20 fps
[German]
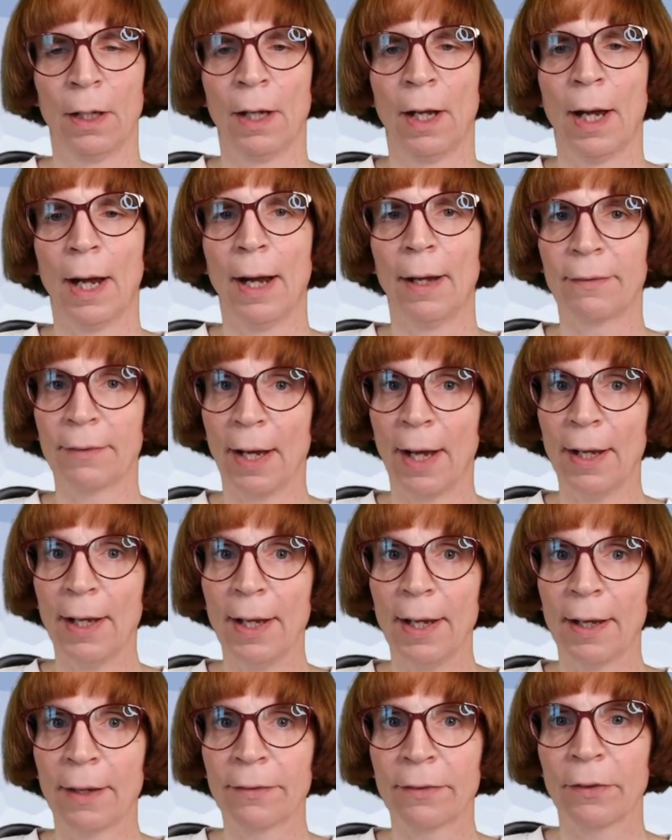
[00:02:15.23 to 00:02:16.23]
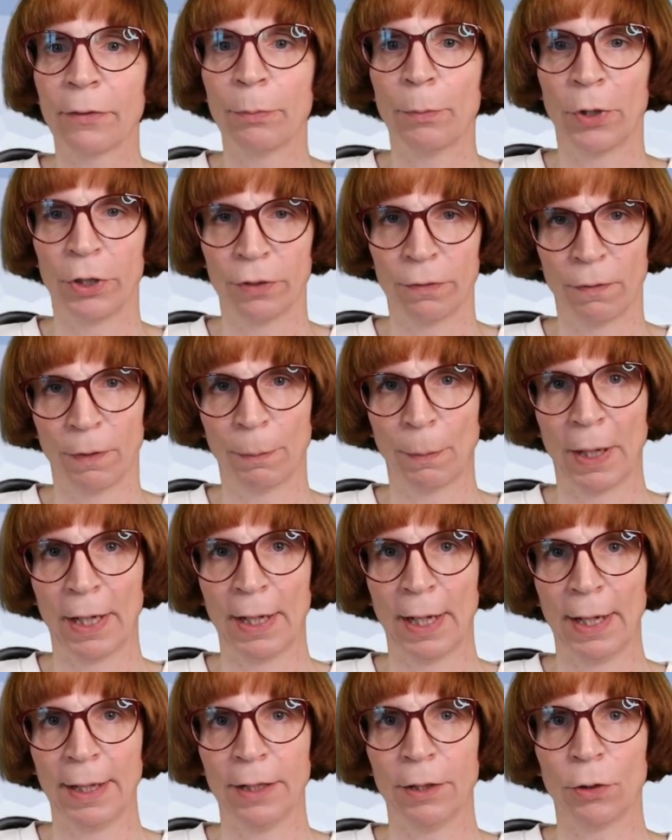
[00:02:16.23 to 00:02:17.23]
Als allererstes möchten wir
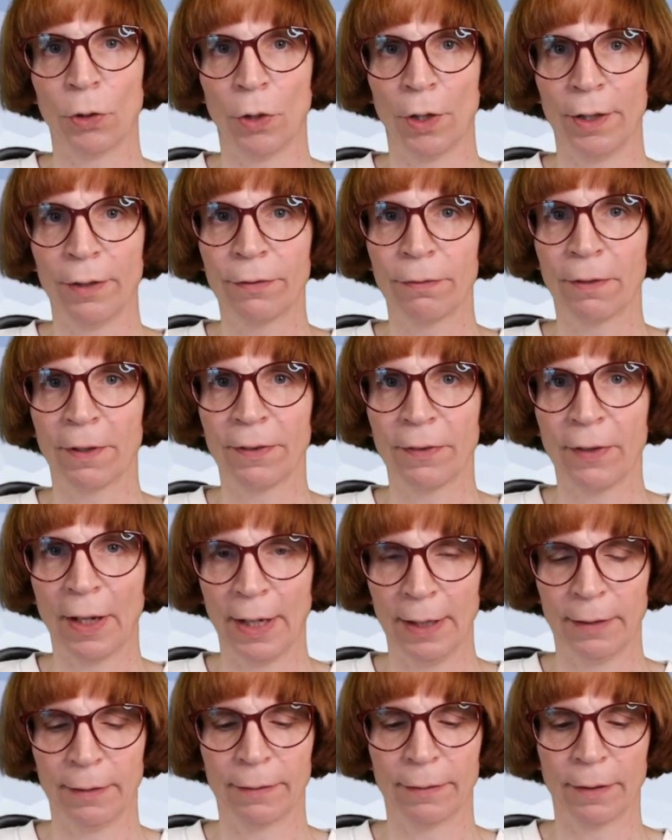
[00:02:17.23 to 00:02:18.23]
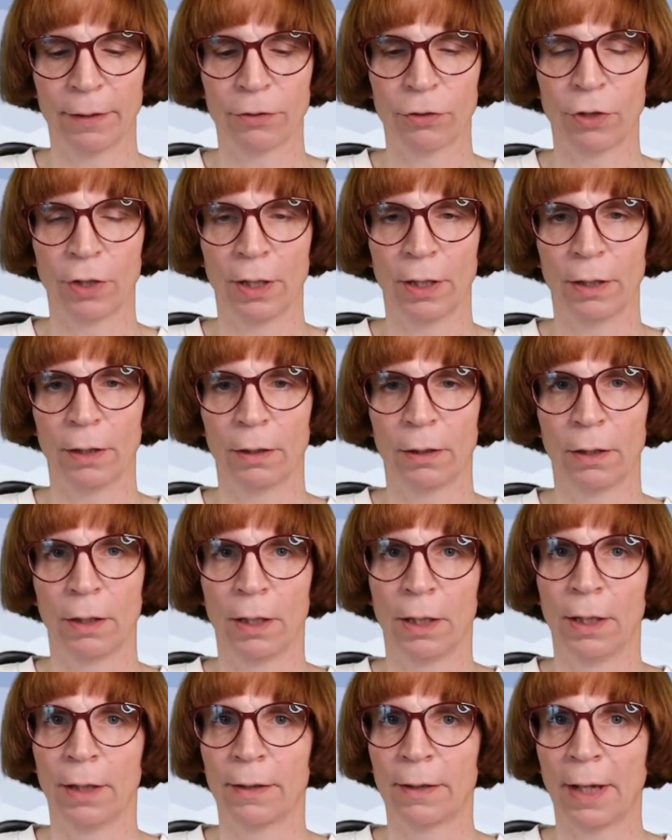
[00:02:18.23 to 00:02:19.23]
mal ein neues Verzeichnis erstellen.
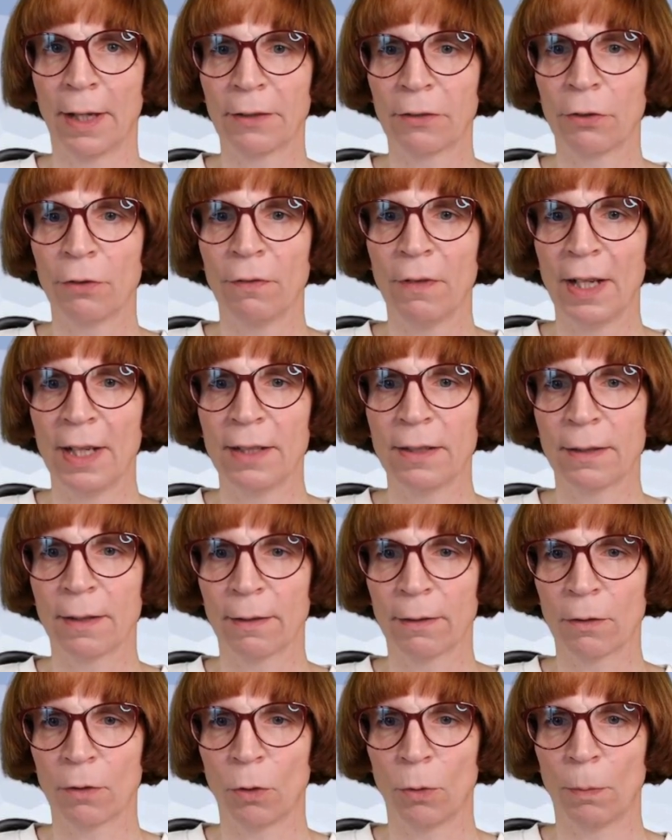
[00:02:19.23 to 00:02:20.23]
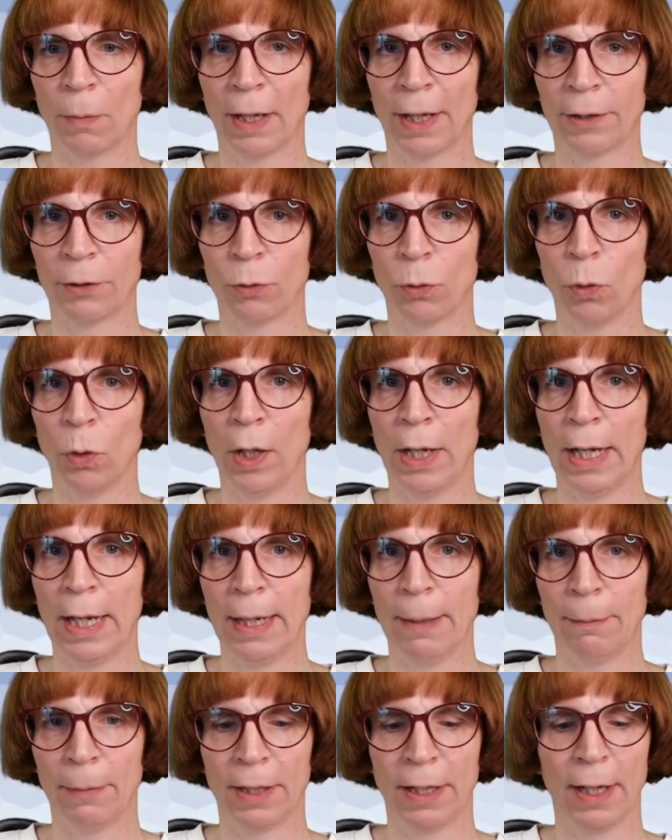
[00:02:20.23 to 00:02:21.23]
Dazu werde ich das Kommando
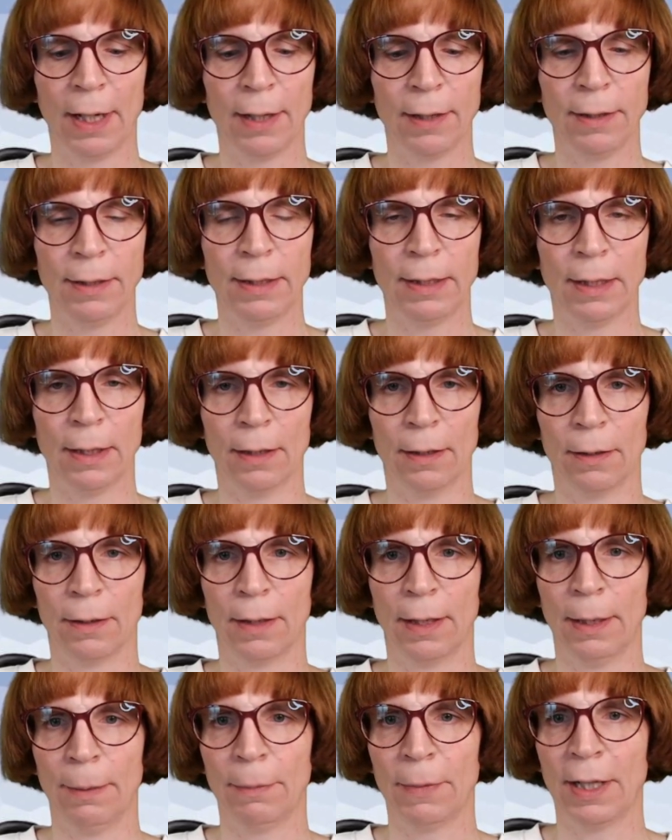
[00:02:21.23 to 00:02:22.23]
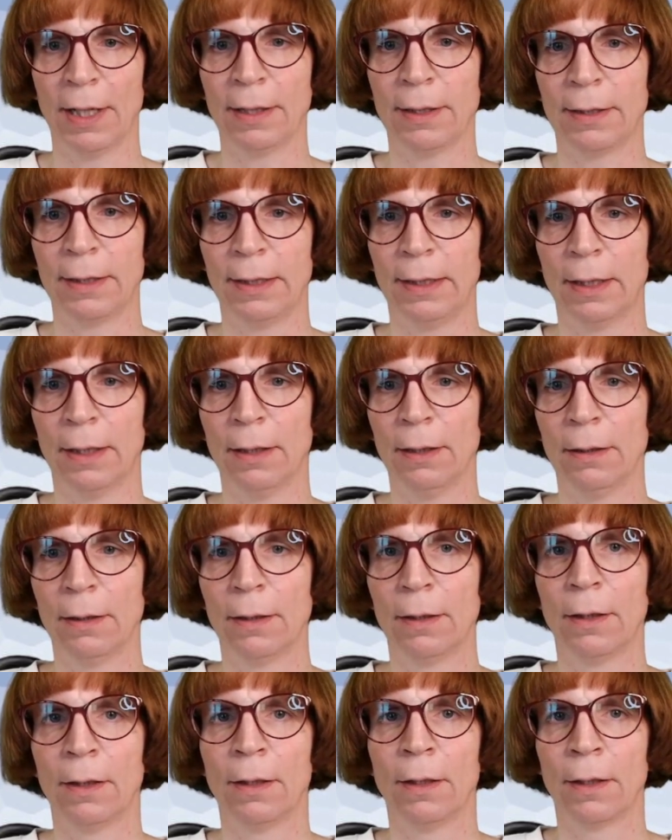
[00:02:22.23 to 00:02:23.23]
mkdir, mkdir
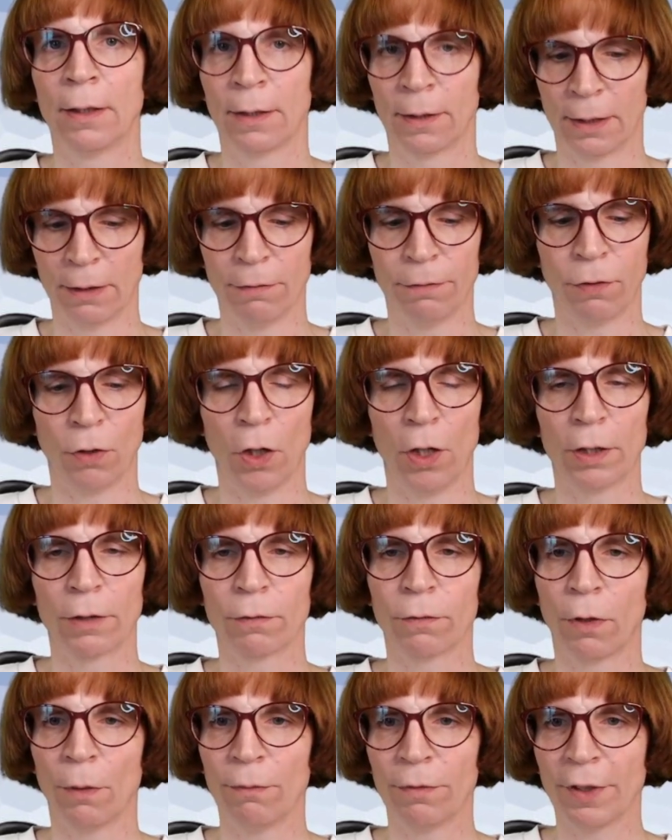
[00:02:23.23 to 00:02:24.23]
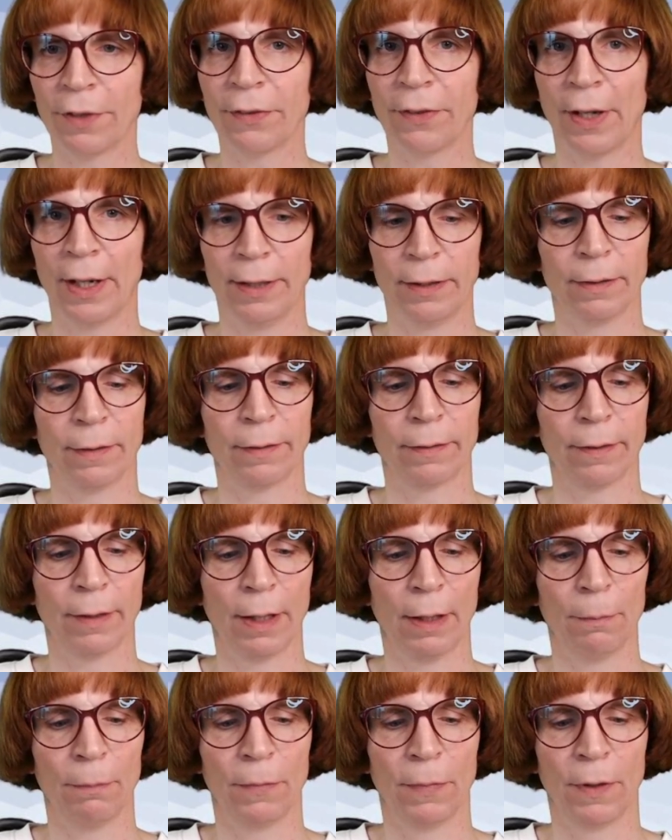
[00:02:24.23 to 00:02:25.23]
gefolgt vom
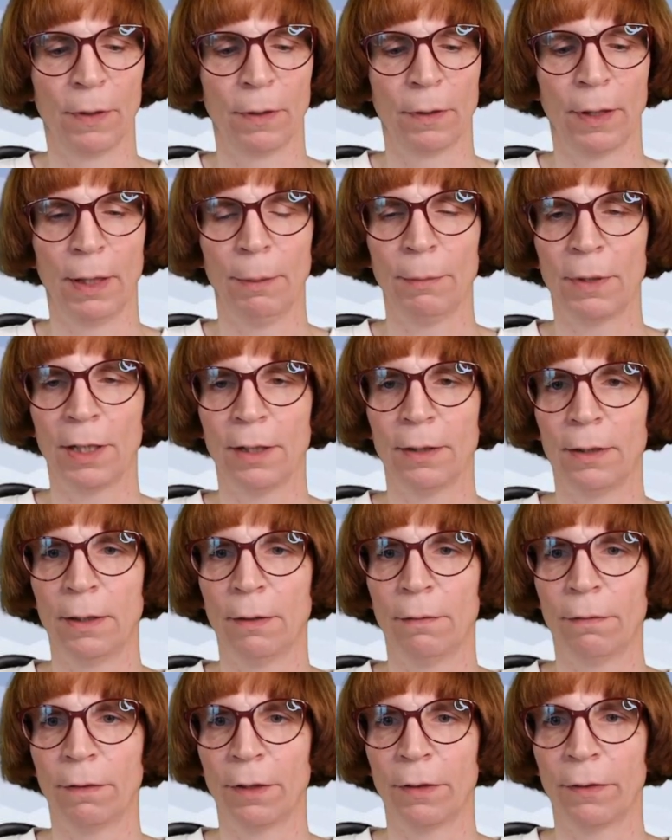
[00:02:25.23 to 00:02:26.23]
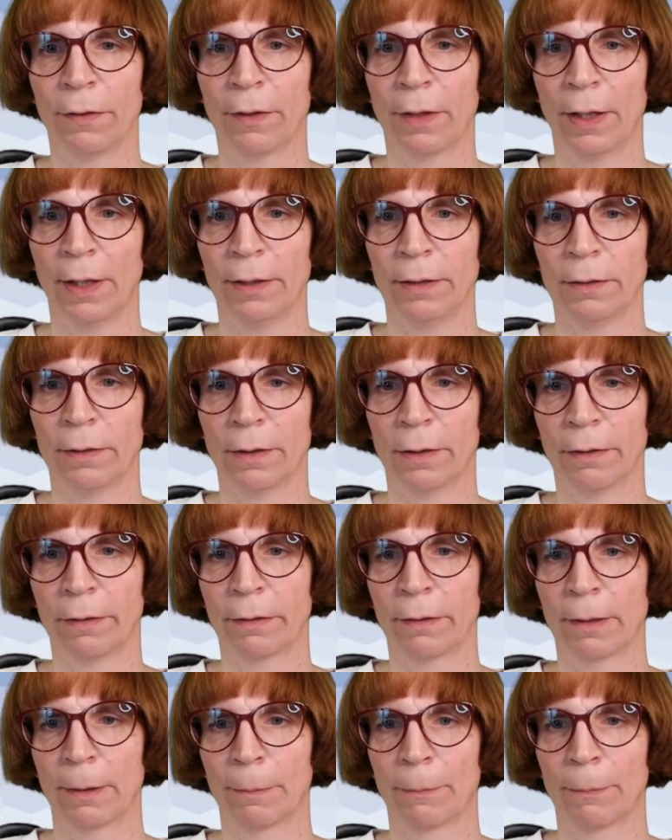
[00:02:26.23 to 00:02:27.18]
Verzeichnisnamen mkdir-Verzeichnis.